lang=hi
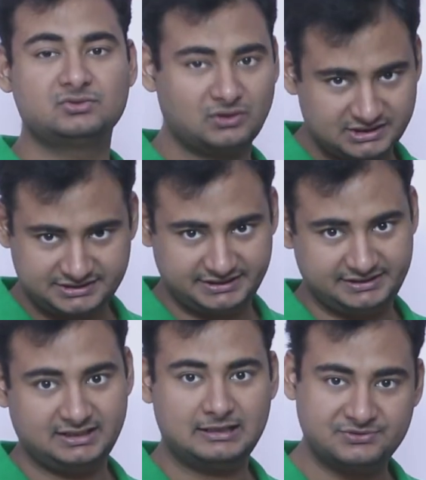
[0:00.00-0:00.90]
स्वागत है
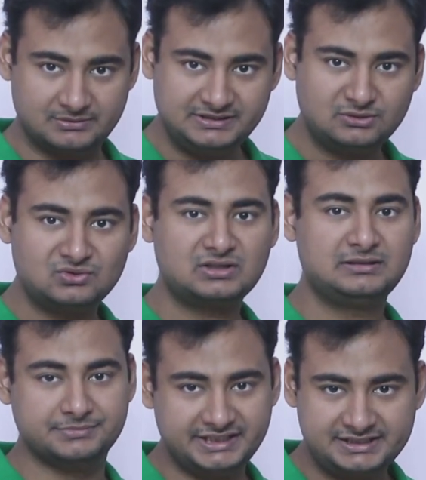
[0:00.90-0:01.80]
आप सभी लोगों
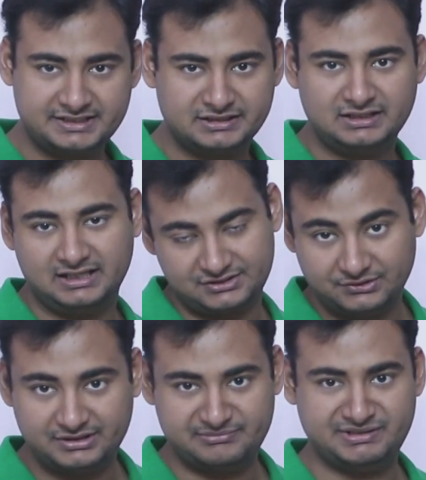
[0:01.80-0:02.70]
का मेरे चैनल एस
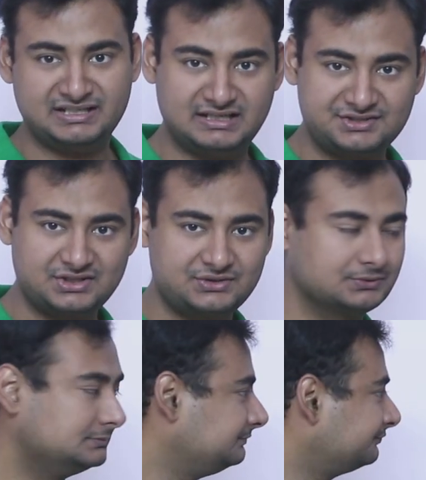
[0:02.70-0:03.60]
टीम में आज के शो